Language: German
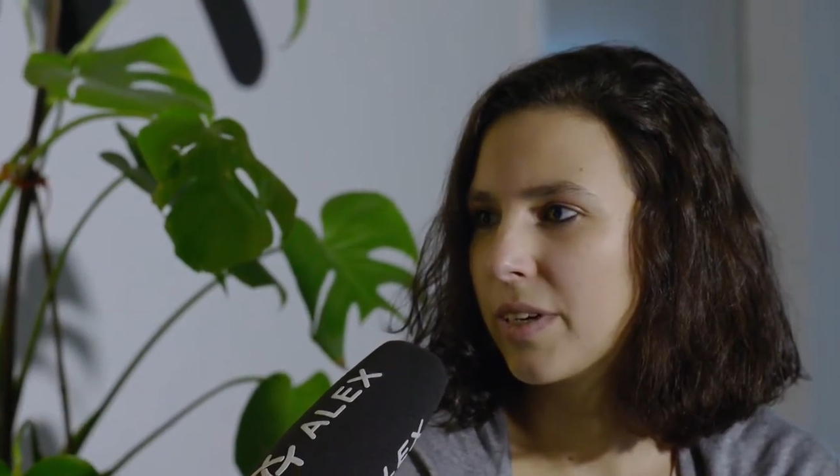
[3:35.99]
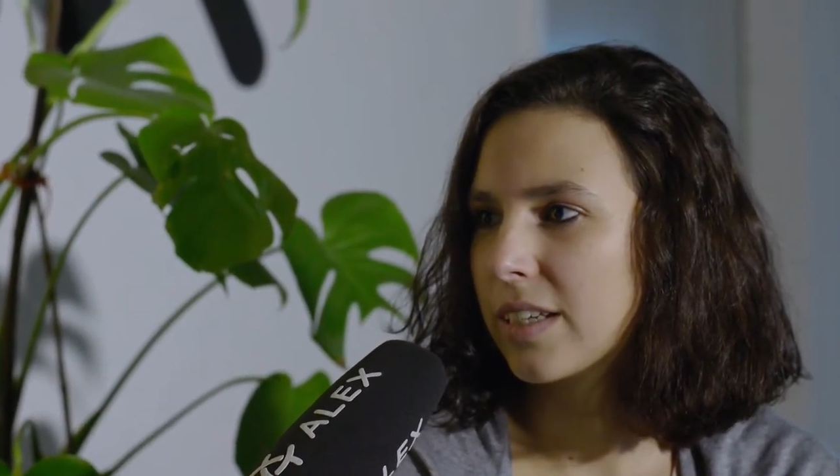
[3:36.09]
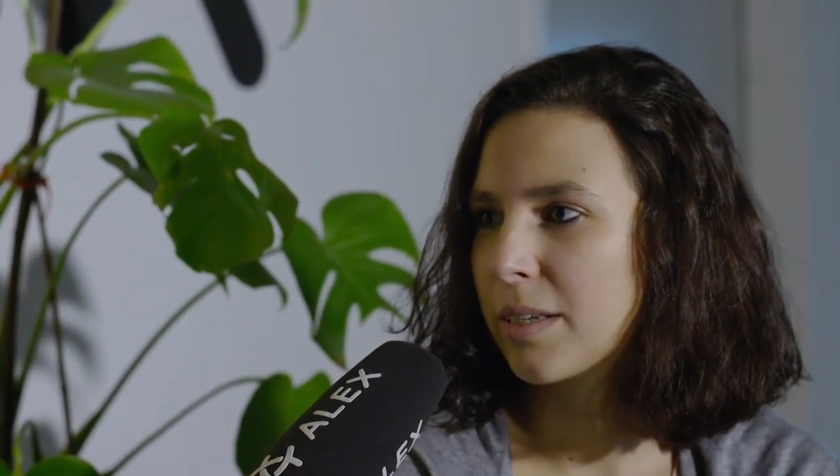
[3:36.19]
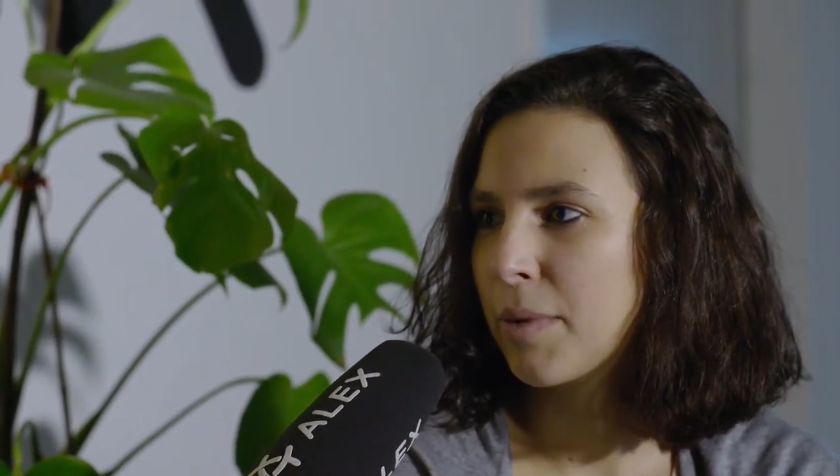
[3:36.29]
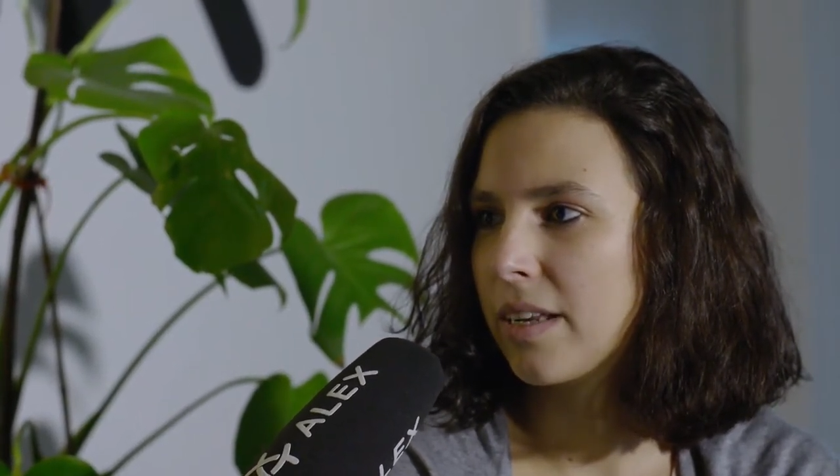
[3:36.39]

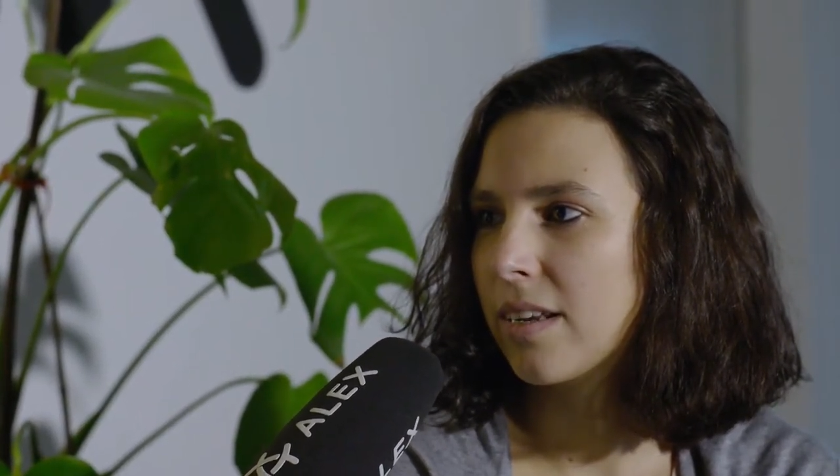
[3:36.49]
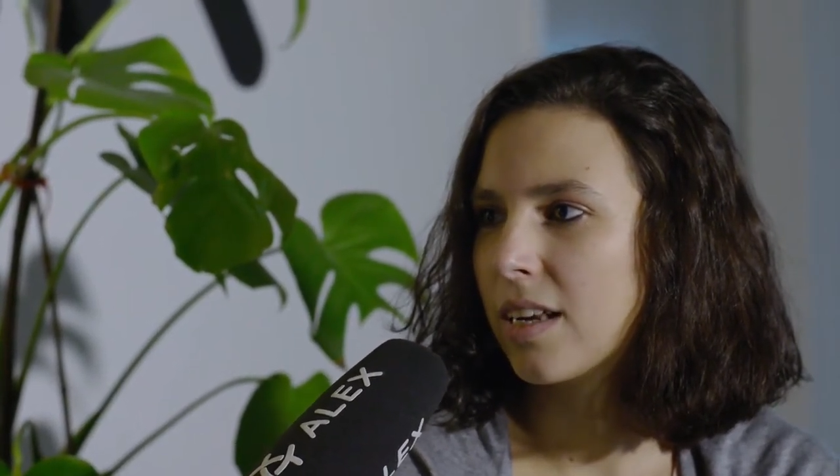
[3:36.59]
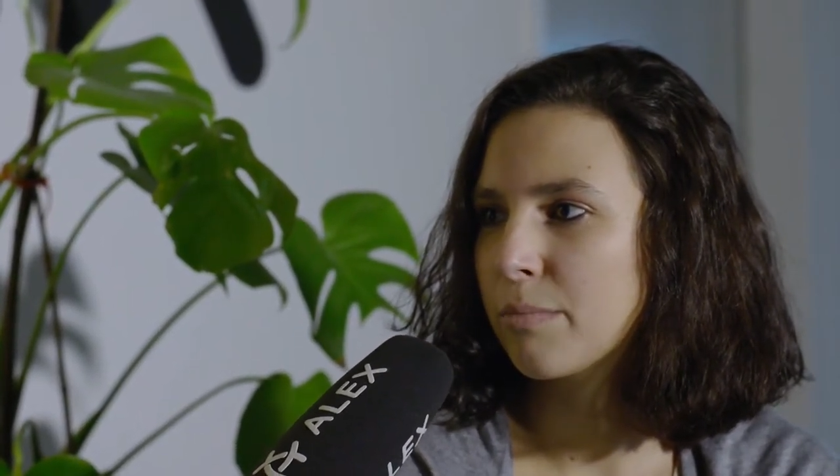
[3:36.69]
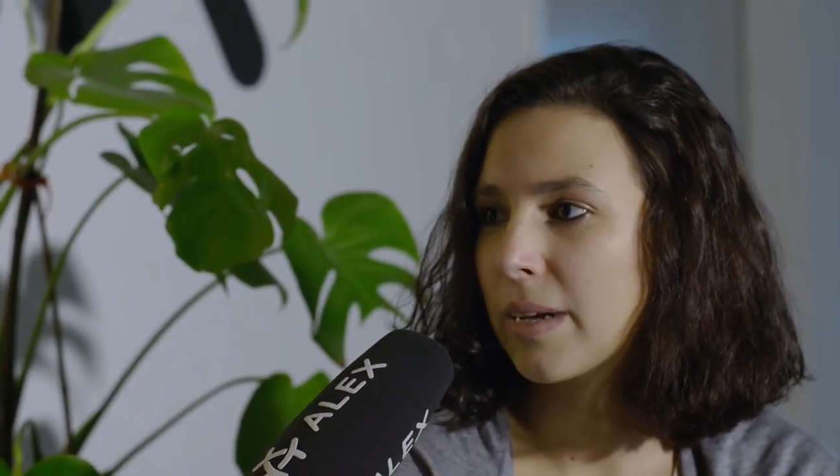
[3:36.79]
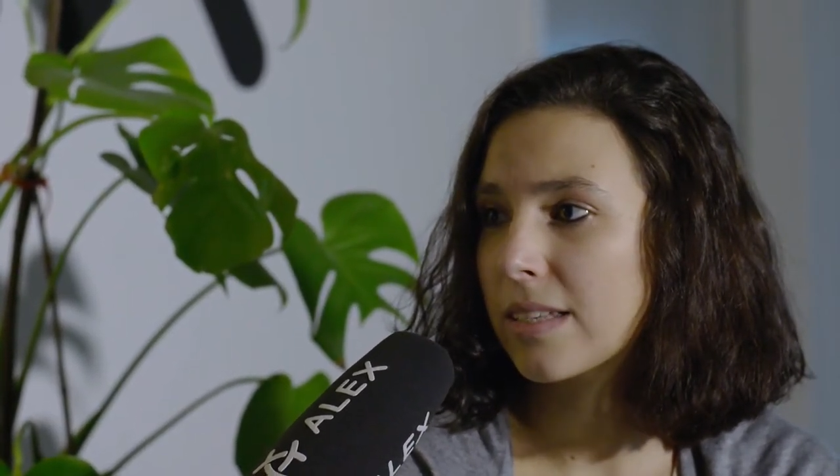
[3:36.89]
während der
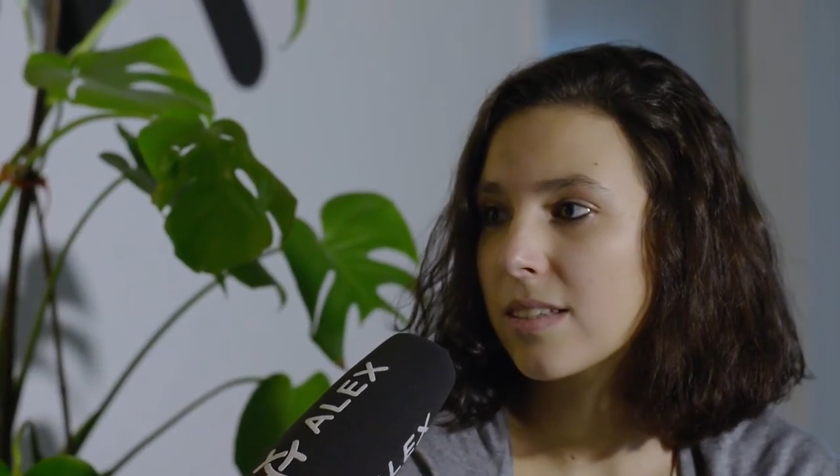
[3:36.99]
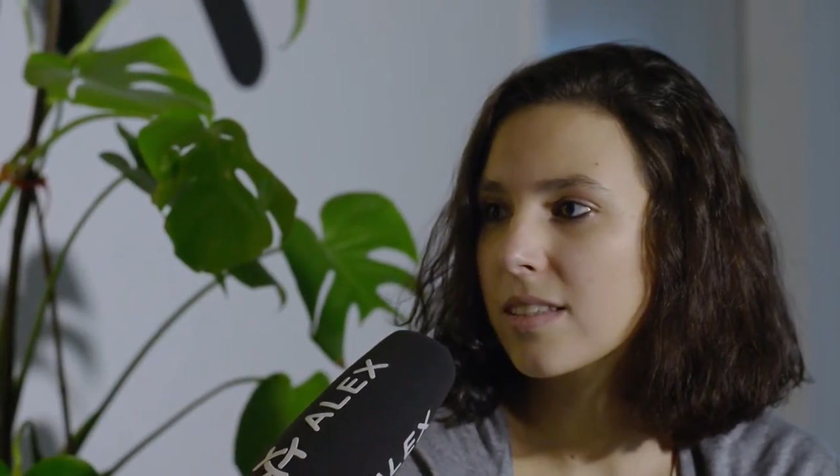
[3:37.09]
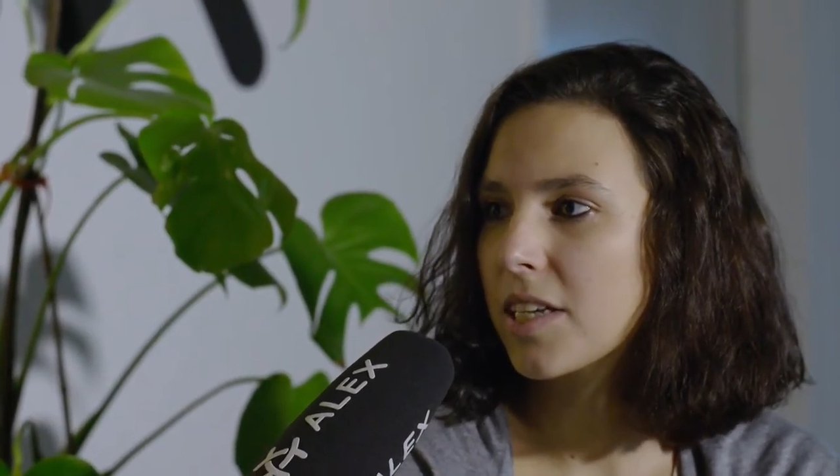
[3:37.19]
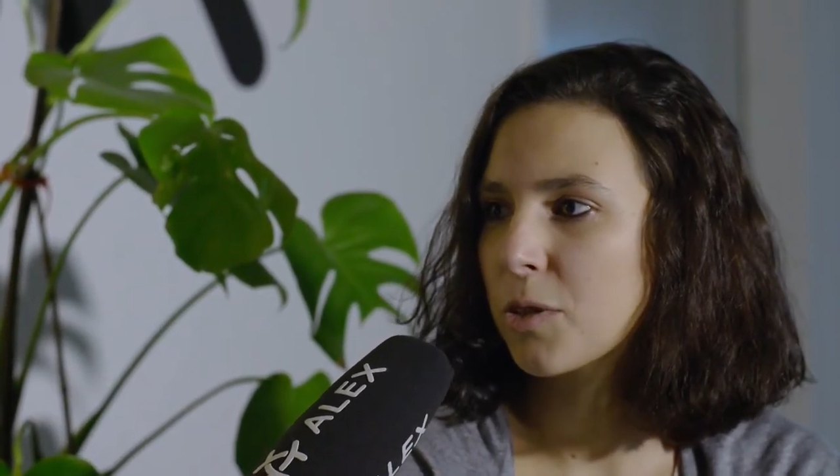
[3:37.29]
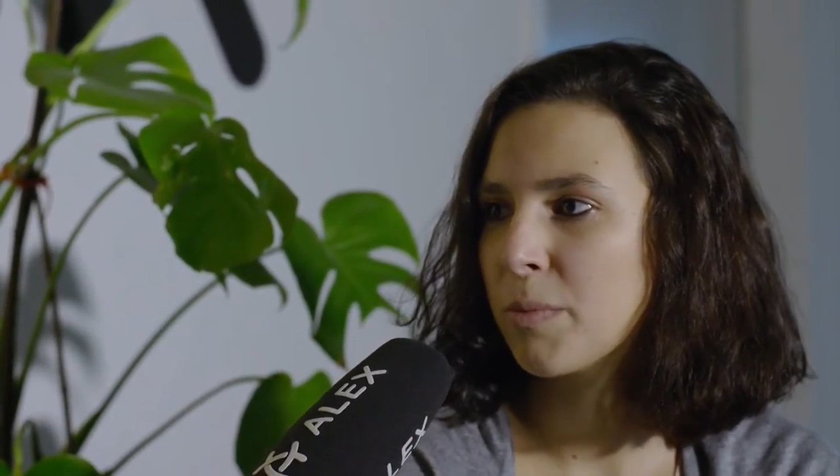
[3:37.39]
Berlinale im
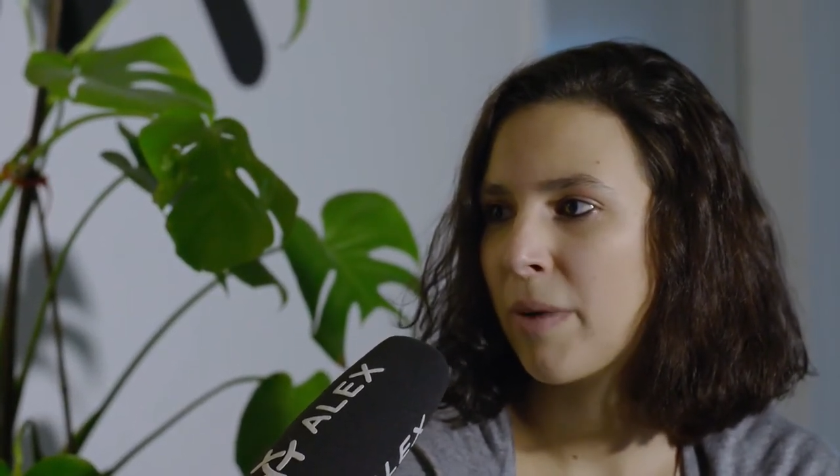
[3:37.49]
Pressezentrum